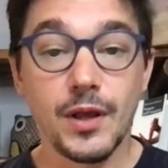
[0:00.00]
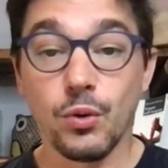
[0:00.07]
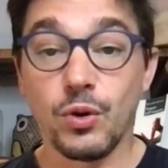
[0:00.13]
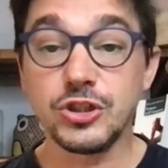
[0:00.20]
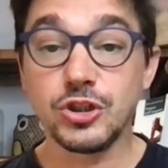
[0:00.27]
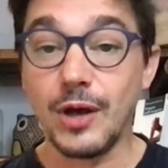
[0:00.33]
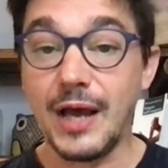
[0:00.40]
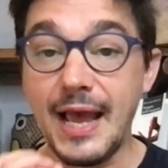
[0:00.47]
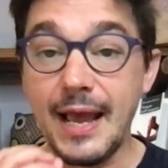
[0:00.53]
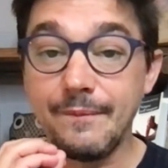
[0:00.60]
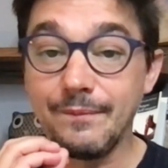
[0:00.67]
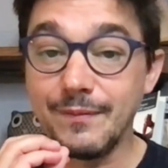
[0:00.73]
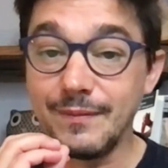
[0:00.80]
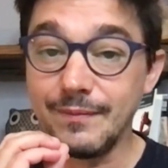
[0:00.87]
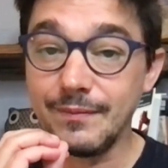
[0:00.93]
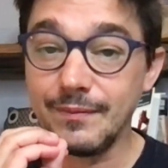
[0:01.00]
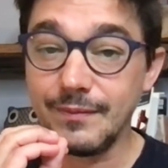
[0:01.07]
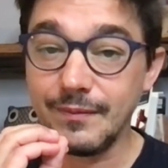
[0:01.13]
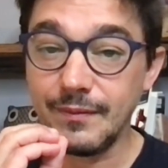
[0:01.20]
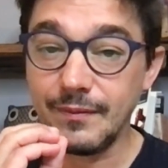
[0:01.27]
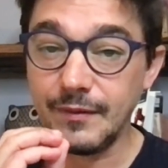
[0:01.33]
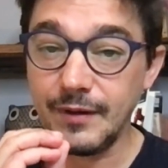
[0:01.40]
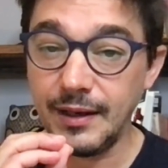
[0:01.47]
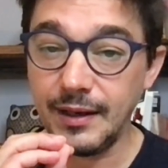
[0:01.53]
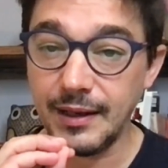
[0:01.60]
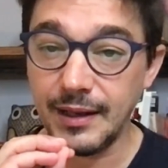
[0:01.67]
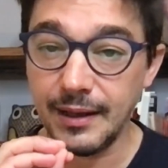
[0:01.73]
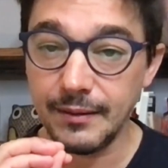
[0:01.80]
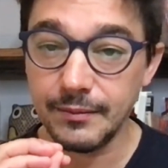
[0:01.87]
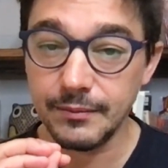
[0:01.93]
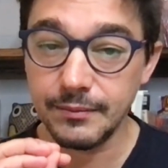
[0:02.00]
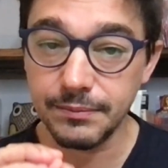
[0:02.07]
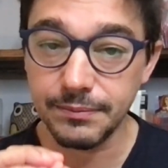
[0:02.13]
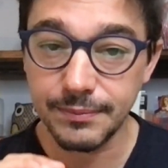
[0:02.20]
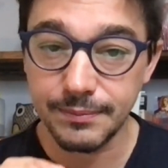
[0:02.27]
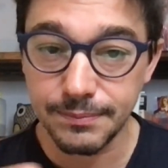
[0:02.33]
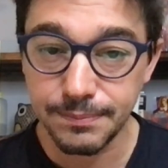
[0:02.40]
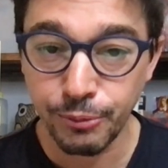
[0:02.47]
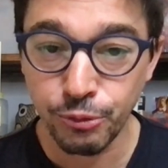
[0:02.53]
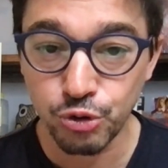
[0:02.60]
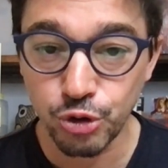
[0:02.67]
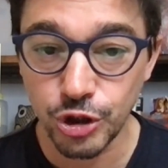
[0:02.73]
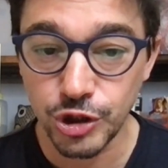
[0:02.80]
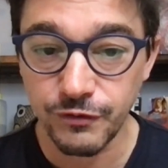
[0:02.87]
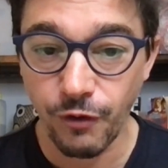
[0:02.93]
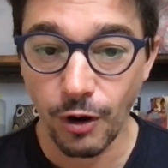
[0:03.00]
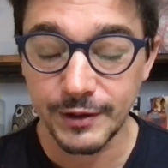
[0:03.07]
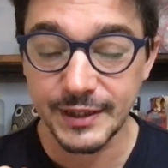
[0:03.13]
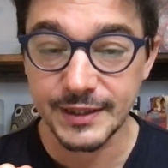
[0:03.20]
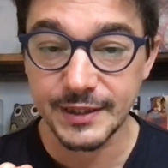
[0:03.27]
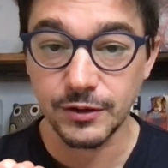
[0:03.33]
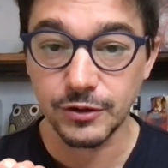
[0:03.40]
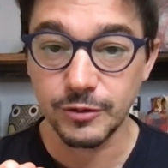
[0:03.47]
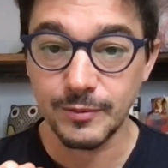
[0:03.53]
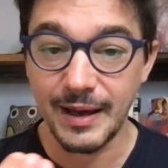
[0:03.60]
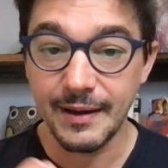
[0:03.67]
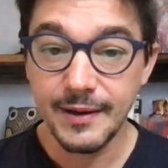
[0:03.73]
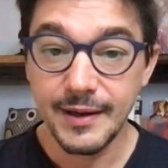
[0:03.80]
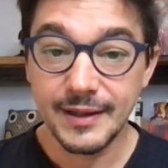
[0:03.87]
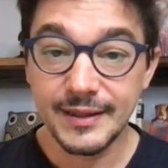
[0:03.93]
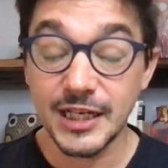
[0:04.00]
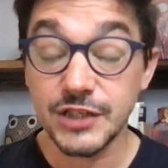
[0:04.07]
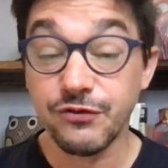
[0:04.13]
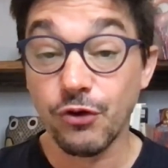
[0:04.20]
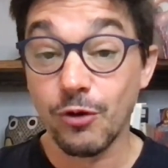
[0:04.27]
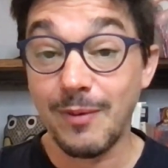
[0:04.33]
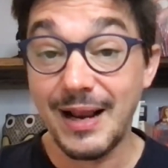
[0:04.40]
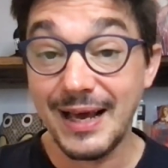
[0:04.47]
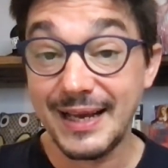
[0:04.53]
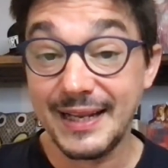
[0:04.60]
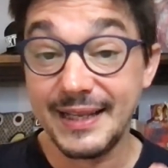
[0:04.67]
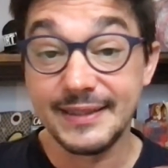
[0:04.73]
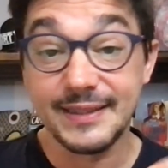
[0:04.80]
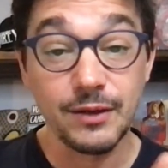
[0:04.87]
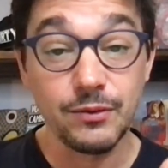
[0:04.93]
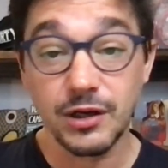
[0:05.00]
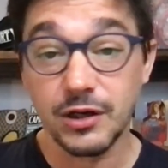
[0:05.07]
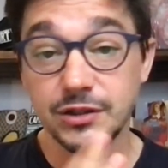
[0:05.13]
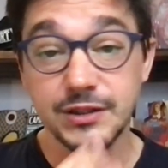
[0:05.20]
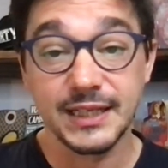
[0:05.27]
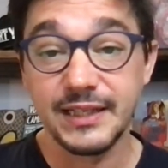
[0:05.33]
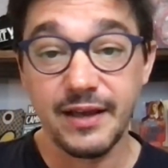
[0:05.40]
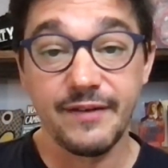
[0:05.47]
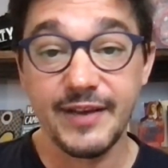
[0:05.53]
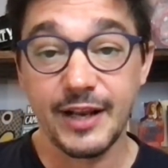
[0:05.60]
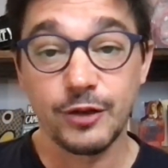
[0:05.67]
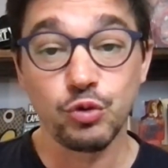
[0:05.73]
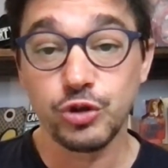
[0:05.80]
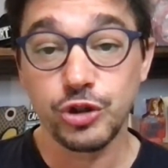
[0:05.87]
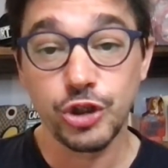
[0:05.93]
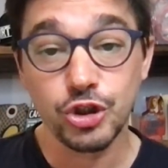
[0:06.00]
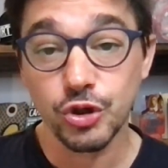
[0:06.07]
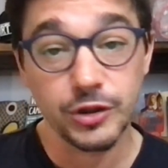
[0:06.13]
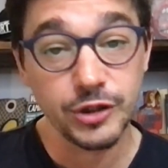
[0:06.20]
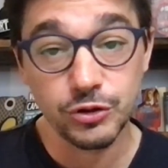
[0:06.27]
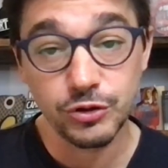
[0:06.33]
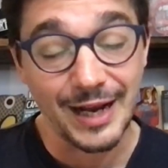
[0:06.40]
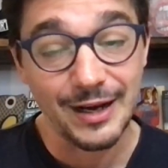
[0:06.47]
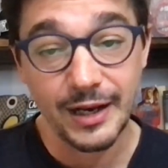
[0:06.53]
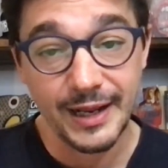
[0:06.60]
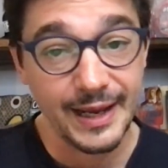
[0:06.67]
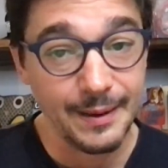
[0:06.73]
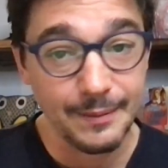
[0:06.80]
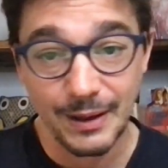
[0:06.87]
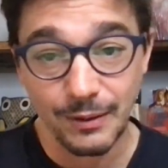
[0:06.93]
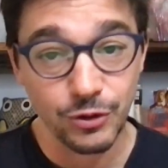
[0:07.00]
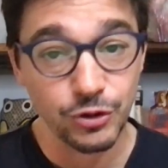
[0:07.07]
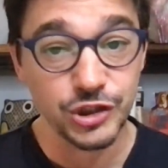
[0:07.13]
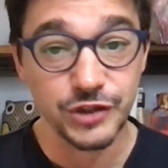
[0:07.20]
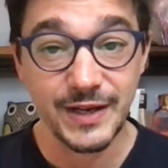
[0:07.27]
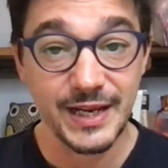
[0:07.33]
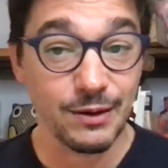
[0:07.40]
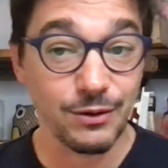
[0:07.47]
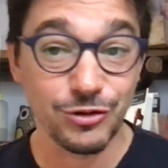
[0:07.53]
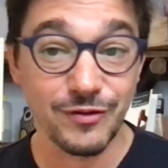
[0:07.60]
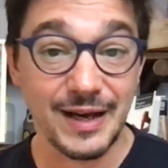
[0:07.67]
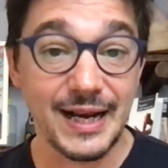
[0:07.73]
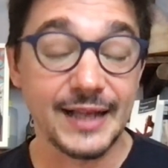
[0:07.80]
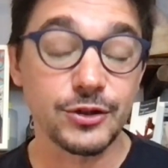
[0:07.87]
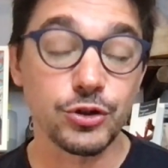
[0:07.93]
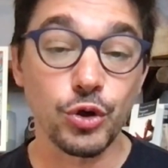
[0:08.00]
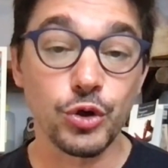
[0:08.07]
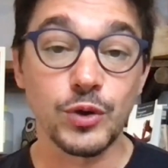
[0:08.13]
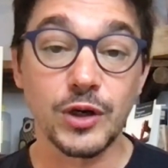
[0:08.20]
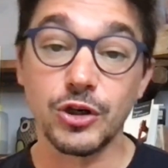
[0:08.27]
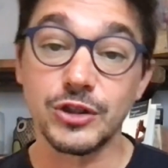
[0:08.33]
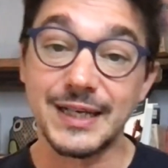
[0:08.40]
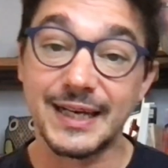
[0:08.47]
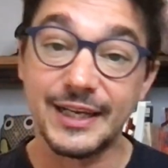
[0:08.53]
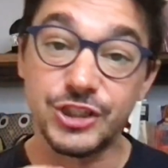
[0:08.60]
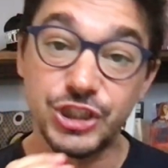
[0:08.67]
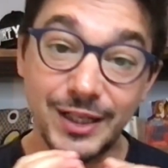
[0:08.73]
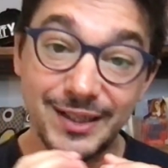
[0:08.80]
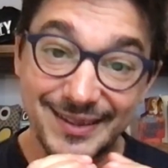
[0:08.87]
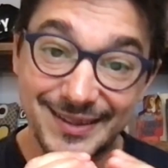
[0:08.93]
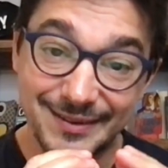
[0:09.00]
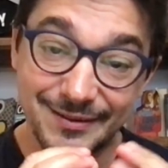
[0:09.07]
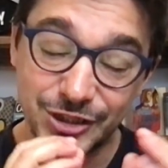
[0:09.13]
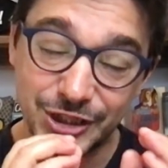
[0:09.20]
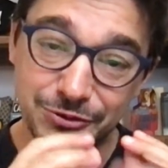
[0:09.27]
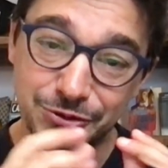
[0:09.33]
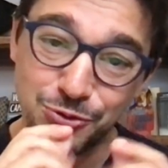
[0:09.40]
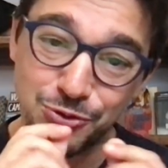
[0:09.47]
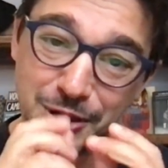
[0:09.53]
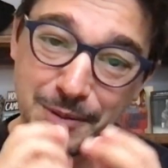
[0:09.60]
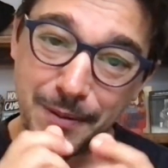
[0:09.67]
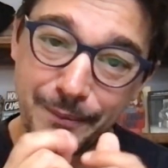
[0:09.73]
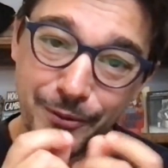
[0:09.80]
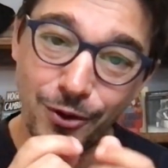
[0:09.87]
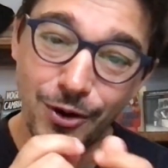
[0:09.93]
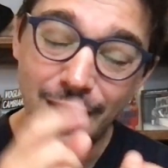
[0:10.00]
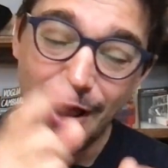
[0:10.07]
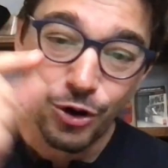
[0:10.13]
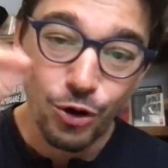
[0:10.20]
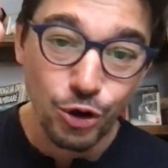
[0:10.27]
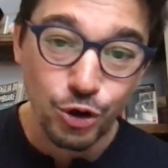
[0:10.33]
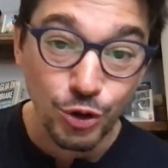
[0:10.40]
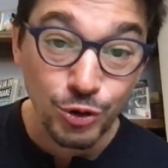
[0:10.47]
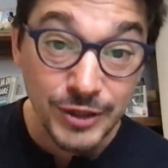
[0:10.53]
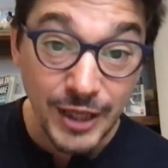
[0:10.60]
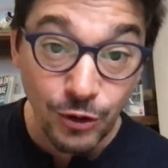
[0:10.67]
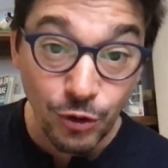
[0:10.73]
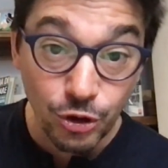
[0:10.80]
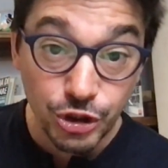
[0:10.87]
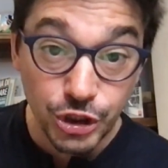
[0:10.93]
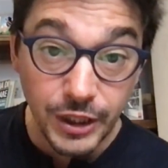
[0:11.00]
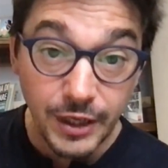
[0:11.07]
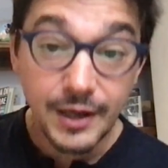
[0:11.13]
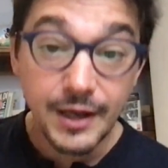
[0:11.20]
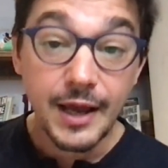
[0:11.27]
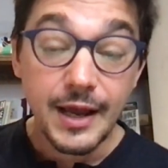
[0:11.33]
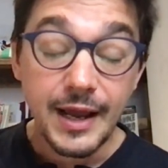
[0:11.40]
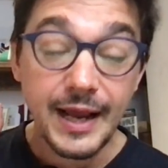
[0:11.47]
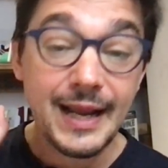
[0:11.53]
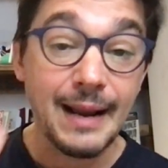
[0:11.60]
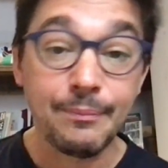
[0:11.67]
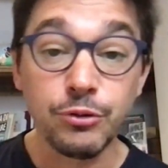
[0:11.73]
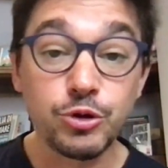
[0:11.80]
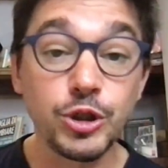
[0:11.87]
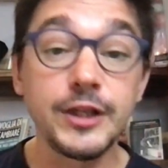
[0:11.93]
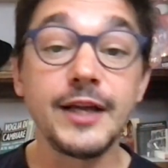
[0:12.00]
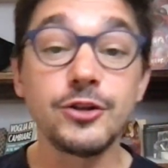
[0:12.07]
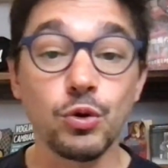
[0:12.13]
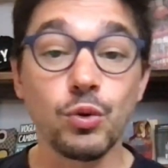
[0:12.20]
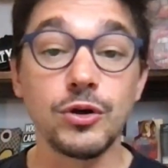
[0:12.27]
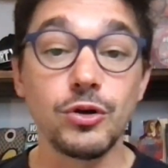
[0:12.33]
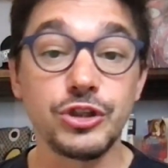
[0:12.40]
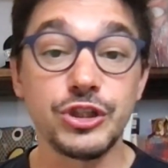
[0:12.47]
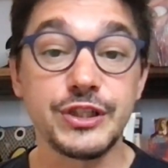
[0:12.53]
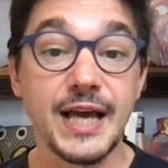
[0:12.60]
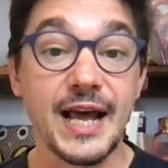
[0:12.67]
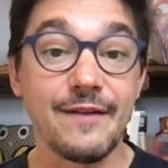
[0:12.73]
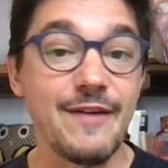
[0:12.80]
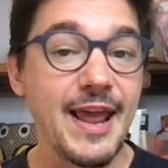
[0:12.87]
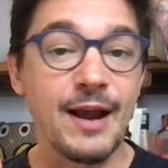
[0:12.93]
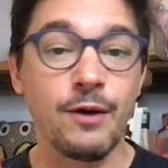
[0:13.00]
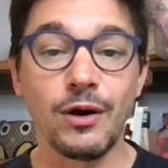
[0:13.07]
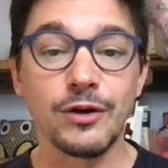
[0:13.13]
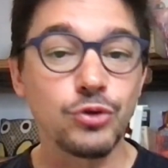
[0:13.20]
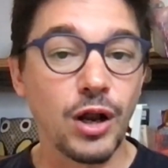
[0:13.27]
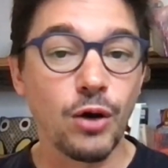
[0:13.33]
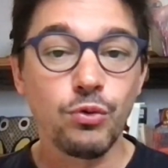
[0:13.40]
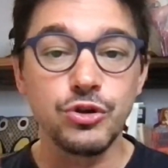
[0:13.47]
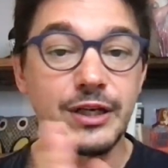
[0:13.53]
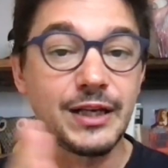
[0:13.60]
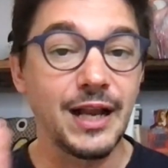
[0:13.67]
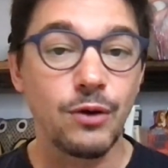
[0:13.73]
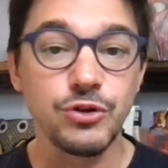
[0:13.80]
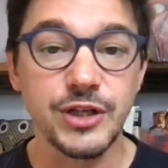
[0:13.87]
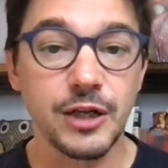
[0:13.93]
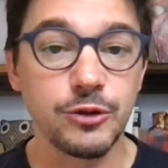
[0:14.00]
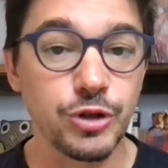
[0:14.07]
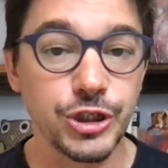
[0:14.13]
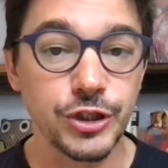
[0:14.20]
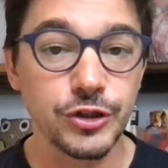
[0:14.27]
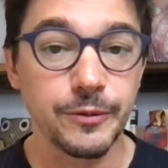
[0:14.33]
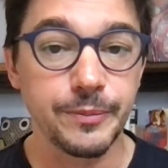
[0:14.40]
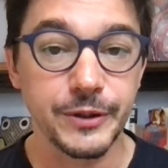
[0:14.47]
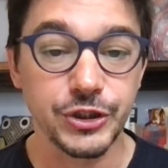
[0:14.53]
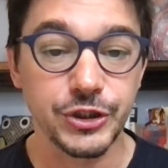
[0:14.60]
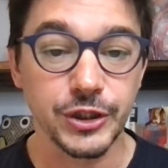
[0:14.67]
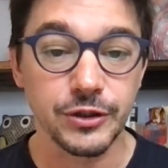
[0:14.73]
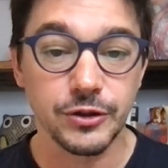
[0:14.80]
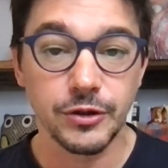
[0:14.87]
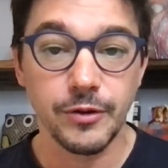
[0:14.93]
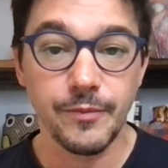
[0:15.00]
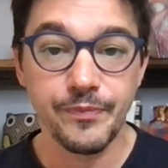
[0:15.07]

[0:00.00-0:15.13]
Questo è il punto di svolta, secondo me. Trasforma la grinta in una cosa che devi avere tutti i giorni, dalle, da quando ti sveglia, quando vai a letto, in una cosa che ci, ci usi proprio col contagocce e la butti dentro quando ti serve. E quando la usi, la usi al 200%.